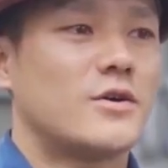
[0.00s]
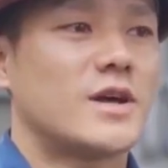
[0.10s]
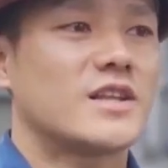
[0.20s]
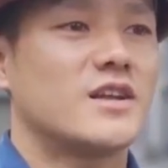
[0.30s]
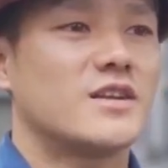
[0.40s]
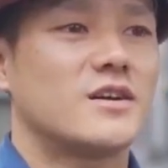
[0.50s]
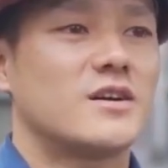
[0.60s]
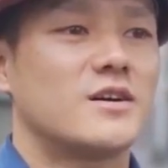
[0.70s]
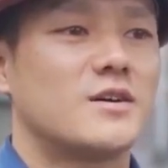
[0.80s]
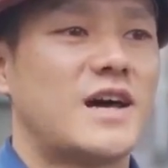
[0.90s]
hoàn thiện
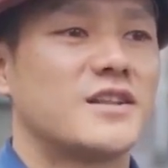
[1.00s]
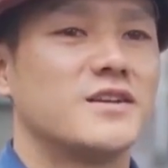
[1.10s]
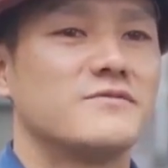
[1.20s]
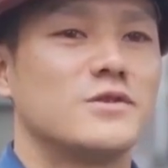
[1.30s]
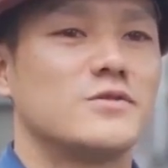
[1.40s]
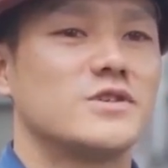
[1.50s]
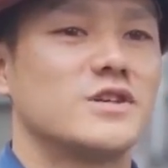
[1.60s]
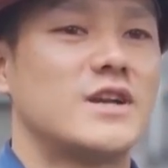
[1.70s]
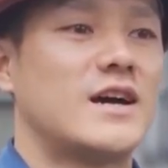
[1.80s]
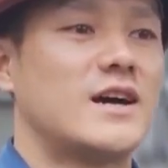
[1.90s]
bản thân, ví dụ
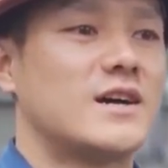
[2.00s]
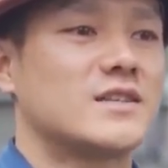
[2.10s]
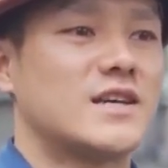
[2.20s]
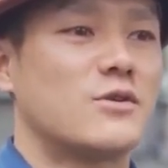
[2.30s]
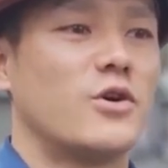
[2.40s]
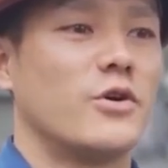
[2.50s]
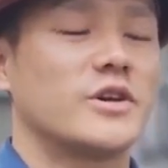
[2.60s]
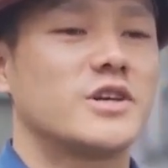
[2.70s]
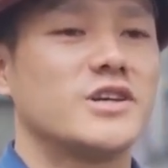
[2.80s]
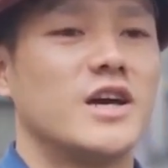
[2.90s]
như là trao
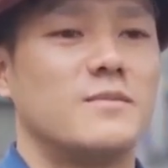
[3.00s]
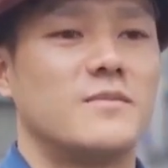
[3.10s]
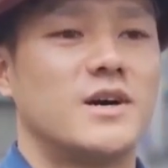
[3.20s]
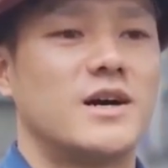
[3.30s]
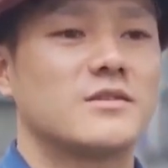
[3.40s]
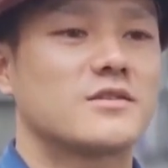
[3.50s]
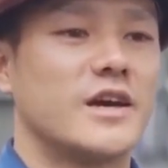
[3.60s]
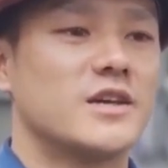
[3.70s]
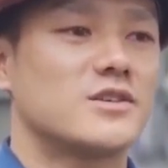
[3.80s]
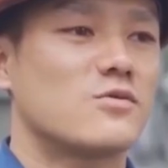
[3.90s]
đổi kinh nghiệm thực
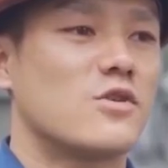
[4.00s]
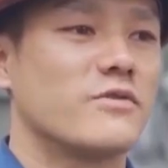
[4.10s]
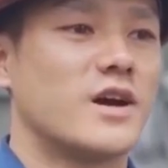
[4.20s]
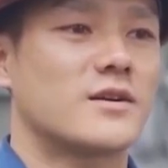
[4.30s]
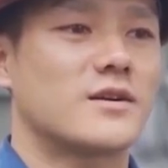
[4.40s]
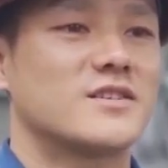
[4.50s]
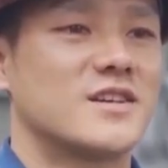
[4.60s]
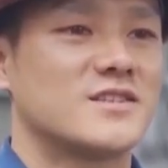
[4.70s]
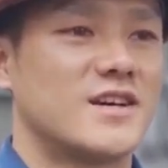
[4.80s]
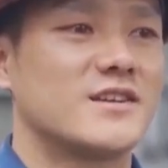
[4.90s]
tế trong công việc.
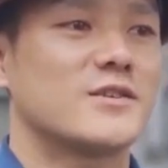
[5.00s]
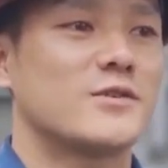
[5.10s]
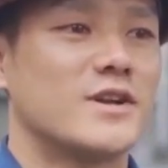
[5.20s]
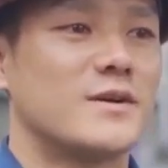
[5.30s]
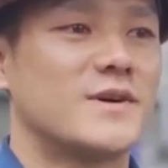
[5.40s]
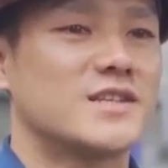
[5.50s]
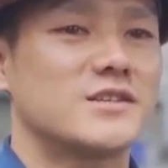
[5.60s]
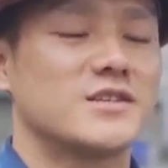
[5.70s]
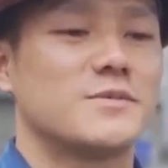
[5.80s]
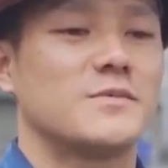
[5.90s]
Dần dần thì tôi đã bắt
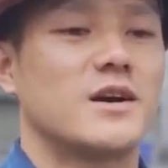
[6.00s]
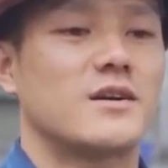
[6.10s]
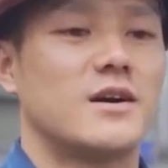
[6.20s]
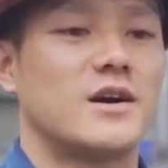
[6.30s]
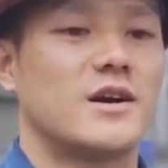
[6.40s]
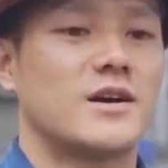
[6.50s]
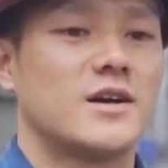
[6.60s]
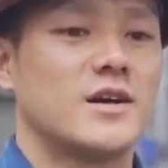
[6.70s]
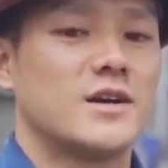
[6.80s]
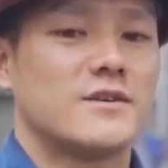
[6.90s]
nhịp được
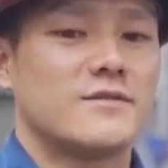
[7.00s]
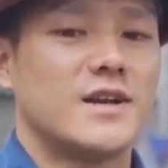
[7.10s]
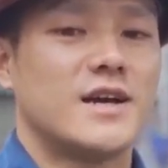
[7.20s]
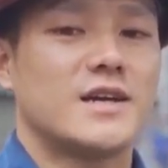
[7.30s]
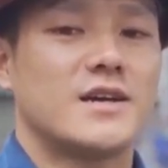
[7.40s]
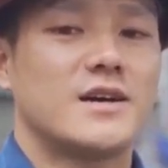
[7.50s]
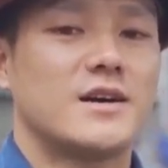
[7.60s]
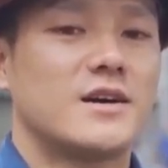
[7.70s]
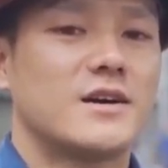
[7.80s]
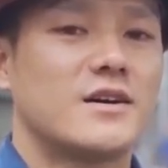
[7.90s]
với lại
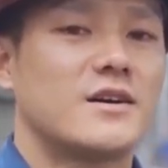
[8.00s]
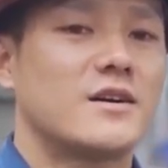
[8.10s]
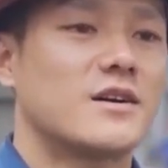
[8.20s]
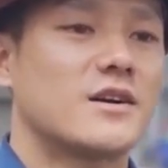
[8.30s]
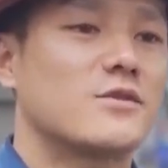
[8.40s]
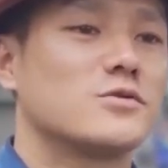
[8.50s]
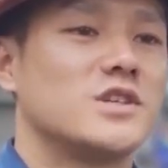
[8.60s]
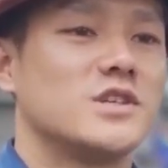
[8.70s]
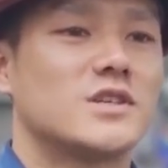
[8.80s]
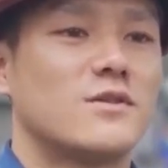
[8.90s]
các đồng
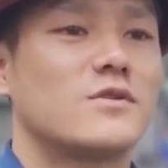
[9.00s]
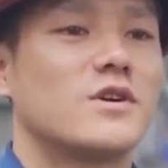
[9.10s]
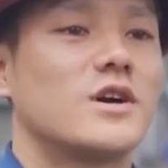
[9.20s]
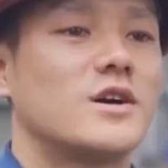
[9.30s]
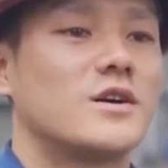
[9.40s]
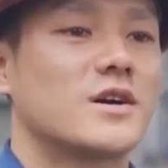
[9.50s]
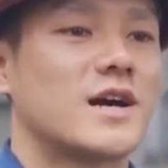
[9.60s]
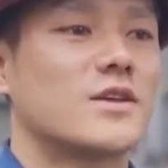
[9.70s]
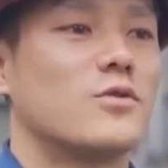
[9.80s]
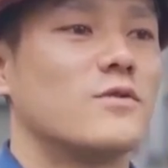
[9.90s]
chí trong
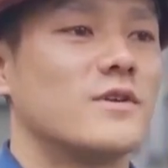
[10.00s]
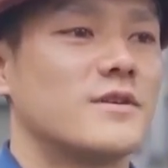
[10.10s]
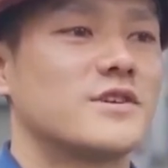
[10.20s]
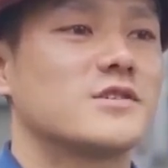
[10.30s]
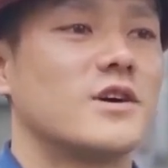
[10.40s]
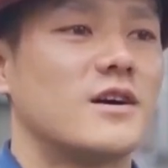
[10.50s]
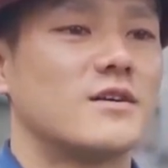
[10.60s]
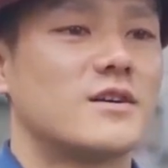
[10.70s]
ca tổ và phân xưởng.